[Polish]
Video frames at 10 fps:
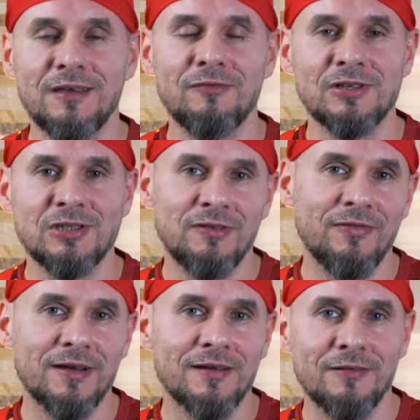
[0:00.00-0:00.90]
i
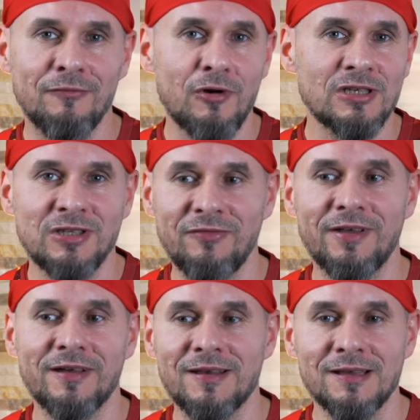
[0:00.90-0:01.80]
właściwe,
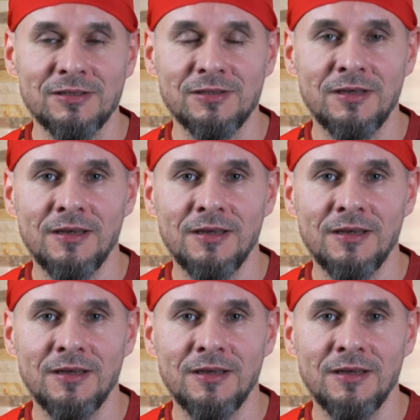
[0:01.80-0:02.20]
właściwie grać.